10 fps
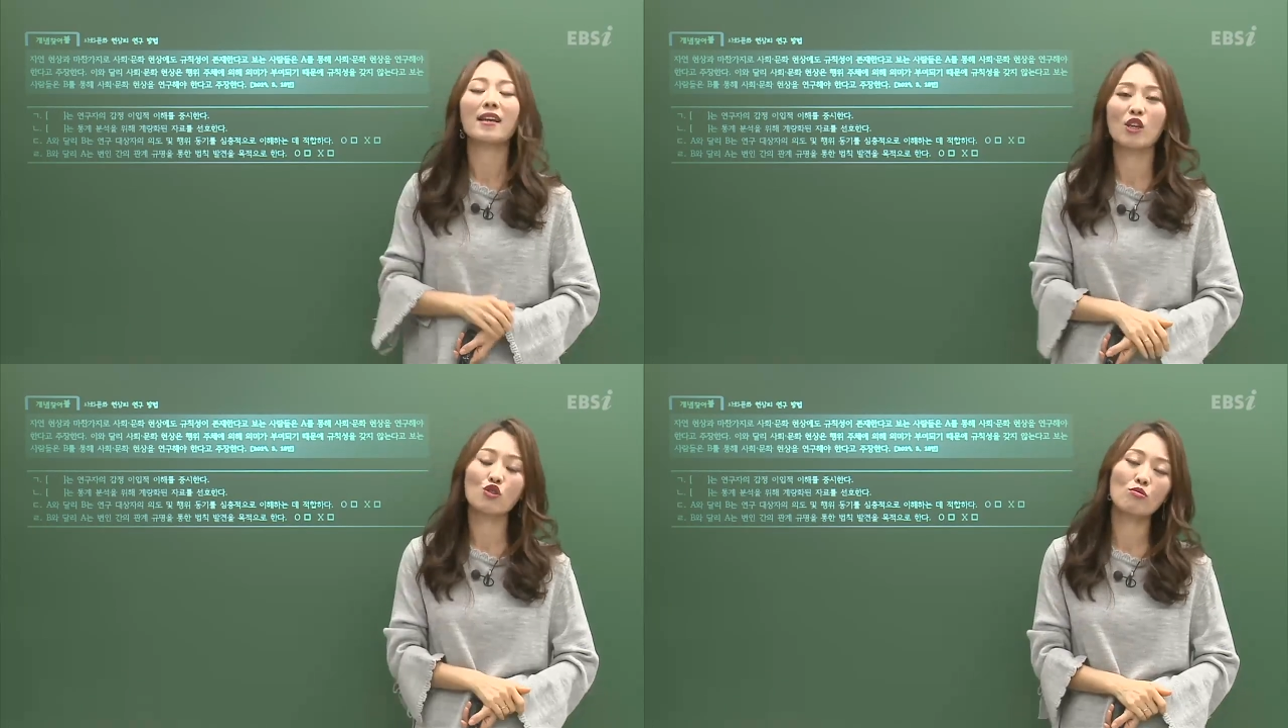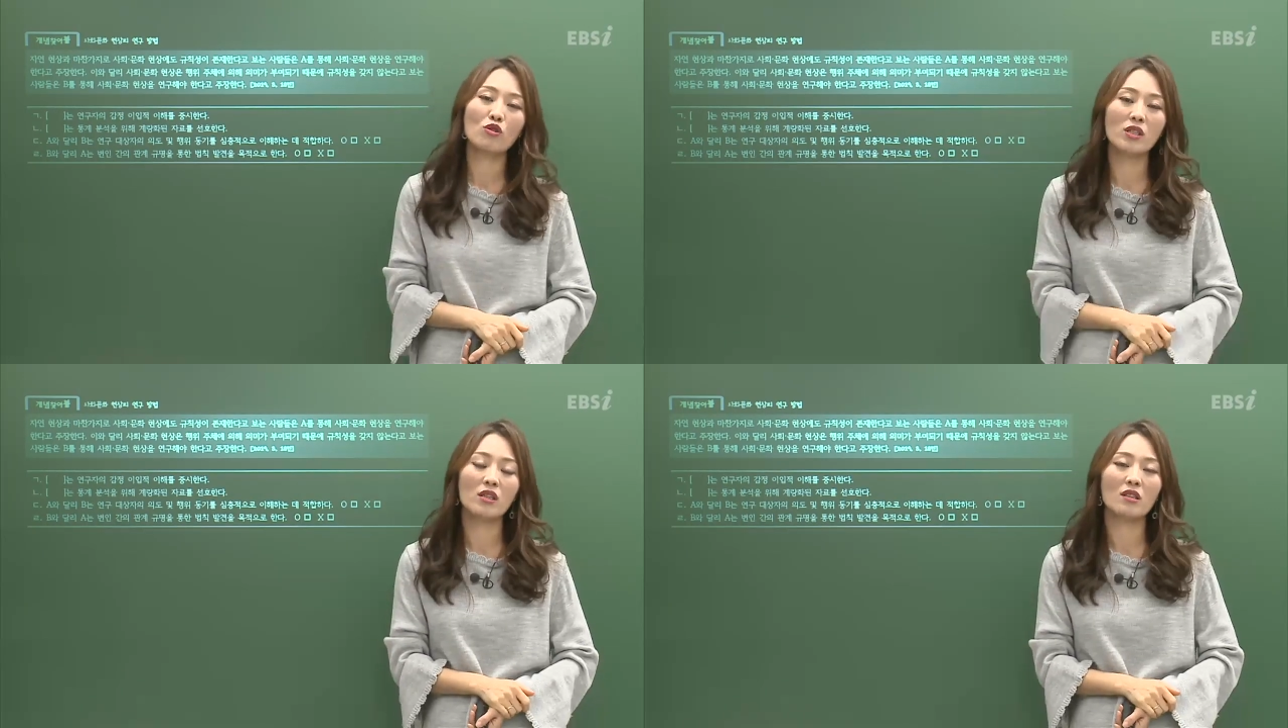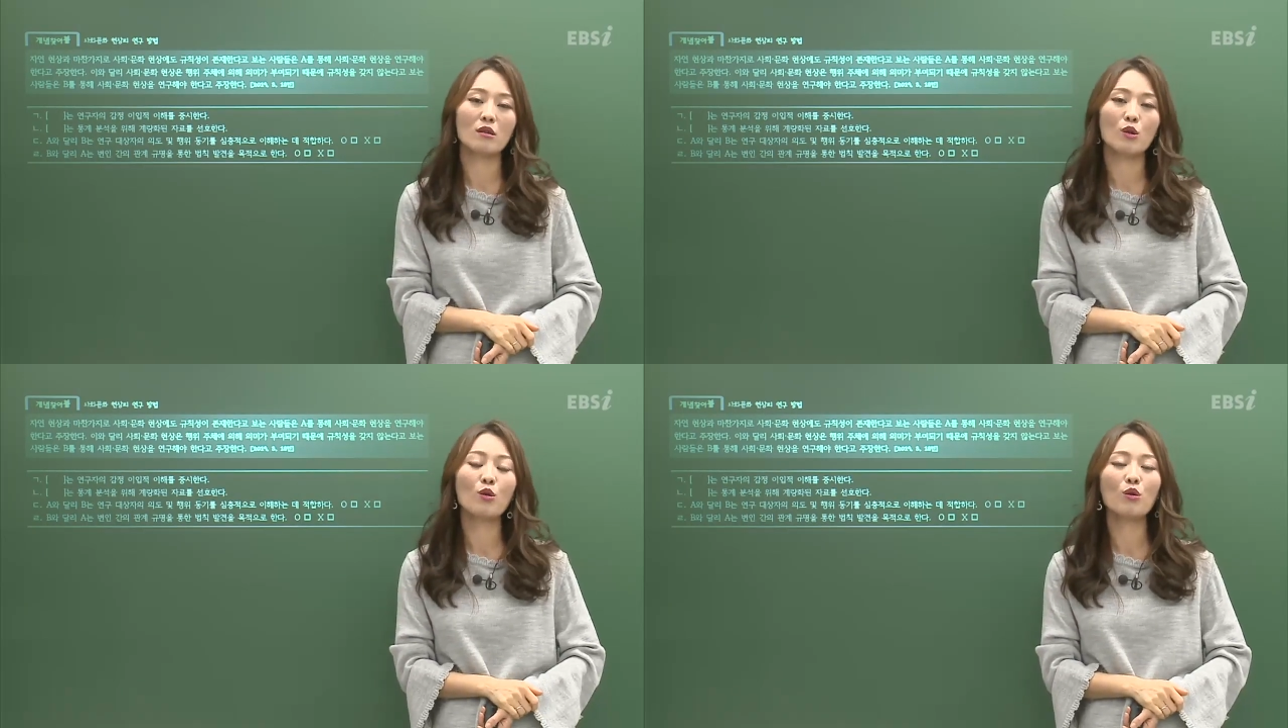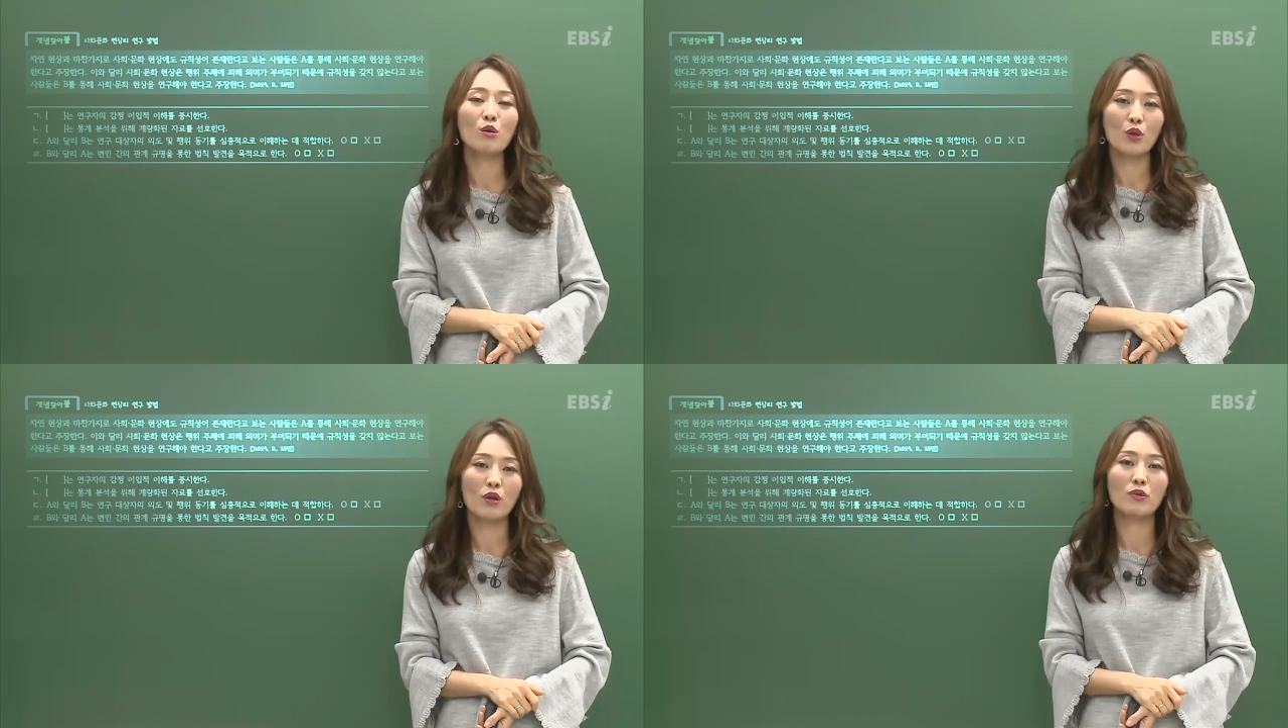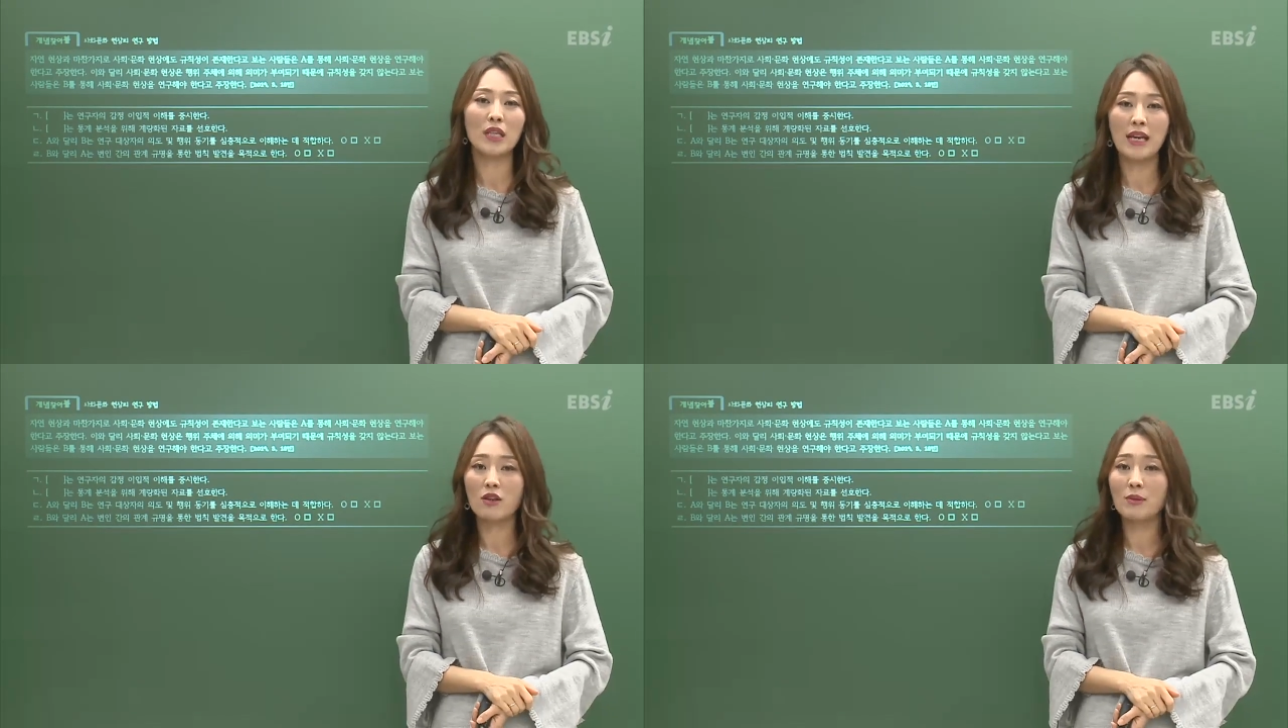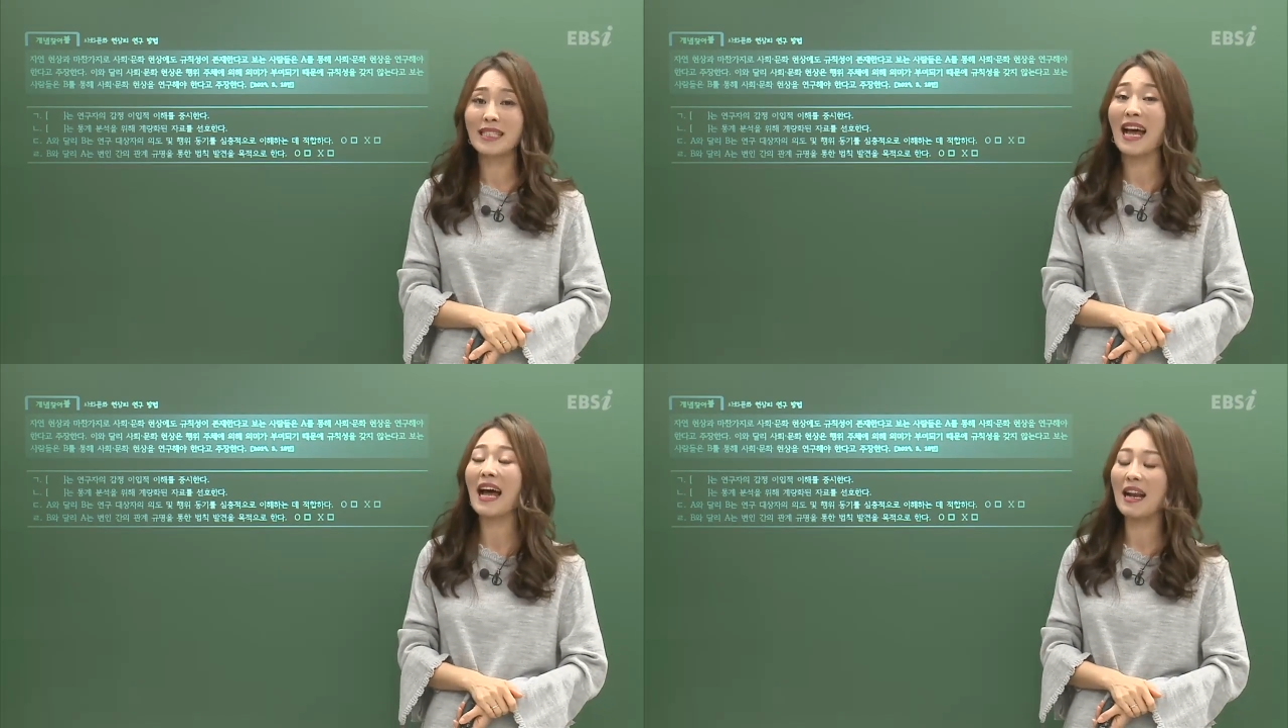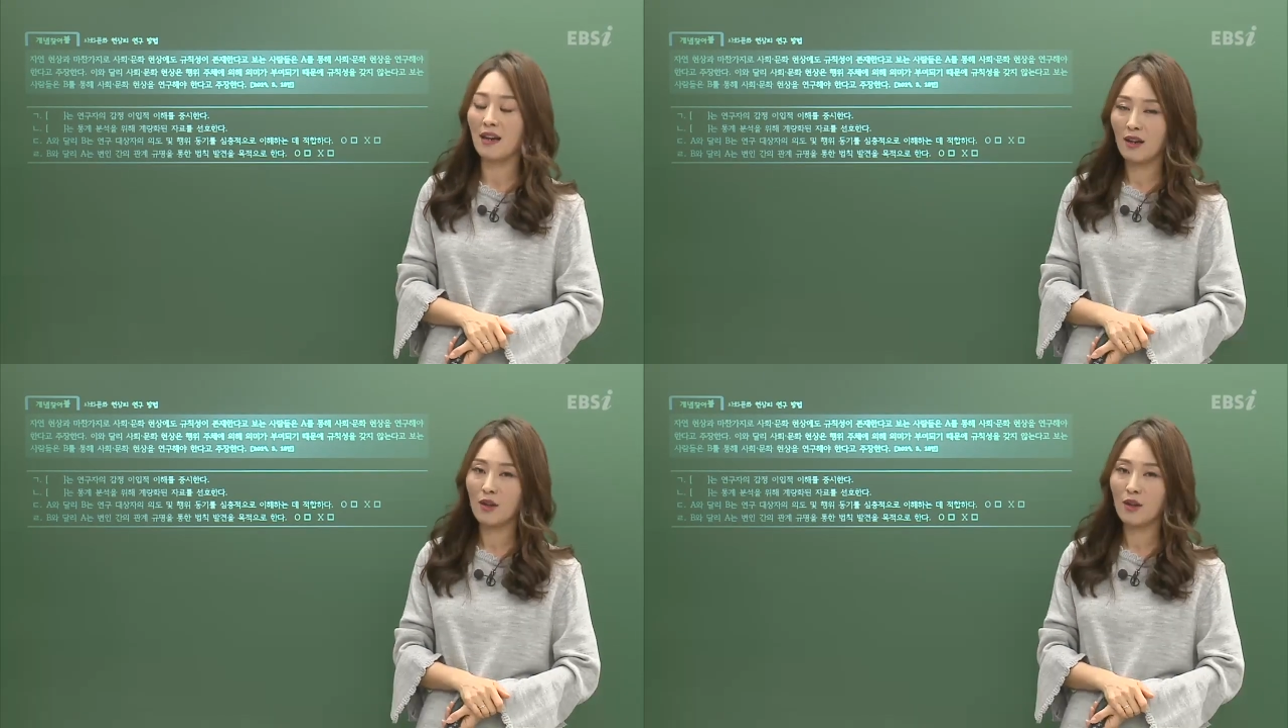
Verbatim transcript: 기출문제들로 여러분이 개념이 잘